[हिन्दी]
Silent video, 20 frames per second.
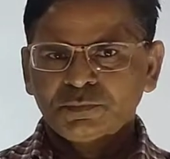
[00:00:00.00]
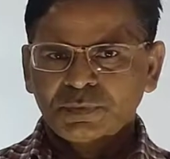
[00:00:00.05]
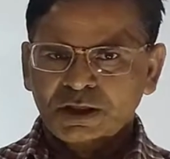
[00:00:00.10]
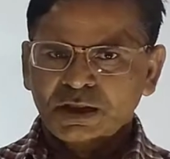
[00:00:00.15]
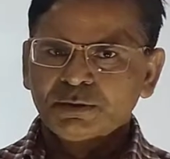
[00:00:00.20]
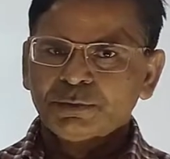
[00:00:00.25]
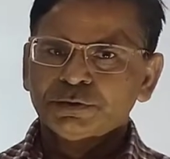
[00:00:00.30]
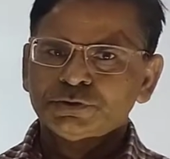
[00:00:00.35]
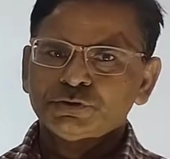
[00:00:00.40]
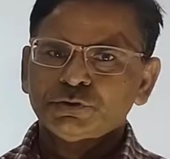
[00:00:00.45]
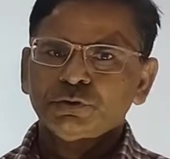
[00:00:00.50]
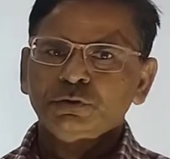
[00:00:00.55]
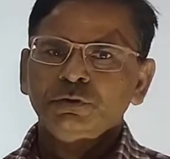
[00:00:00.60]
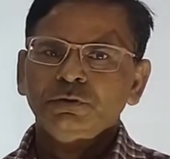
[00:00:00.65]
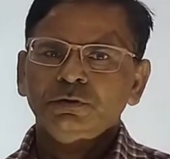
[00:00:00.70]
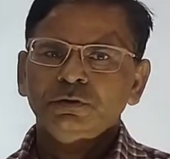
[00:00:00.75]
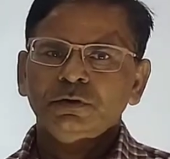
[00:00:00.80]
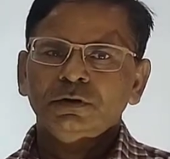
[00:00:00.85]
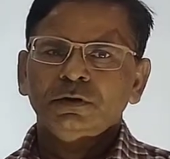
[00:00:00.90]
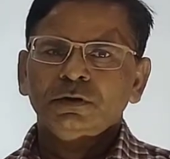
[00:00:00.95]
प्यारे बच्चों
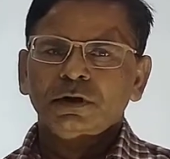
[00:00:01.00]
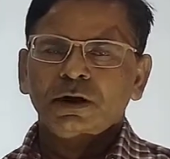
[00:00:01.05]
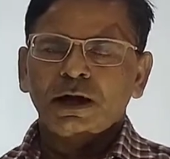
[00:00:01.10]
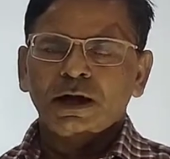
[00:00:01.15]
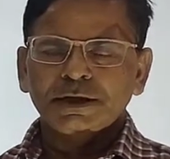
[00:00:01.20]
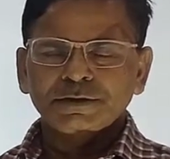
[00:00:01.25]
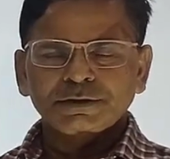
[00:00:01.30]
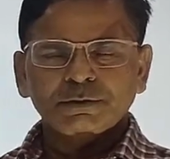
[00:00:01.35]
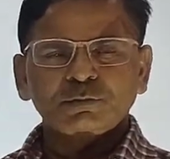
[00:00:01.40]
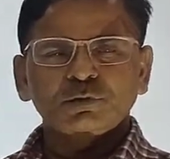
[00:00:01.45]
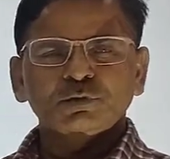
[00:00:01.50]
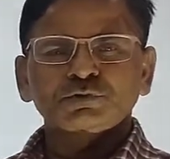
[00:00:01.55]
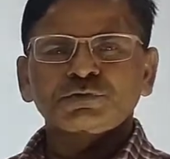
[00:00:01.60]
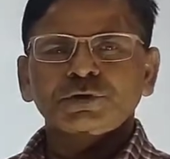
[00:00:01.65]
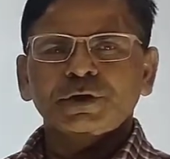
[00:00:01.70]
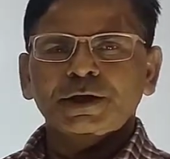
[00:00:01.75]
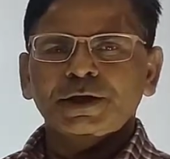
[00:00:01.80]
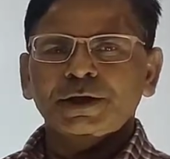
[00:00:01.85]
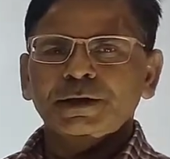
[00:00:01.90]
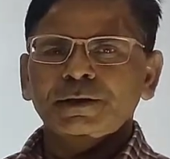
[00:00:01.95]
आज हम लोग
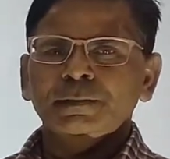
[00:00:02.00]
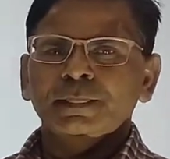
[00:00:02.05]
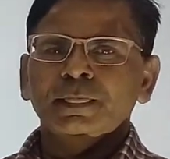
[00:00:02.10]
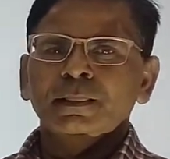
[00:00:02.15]
जो है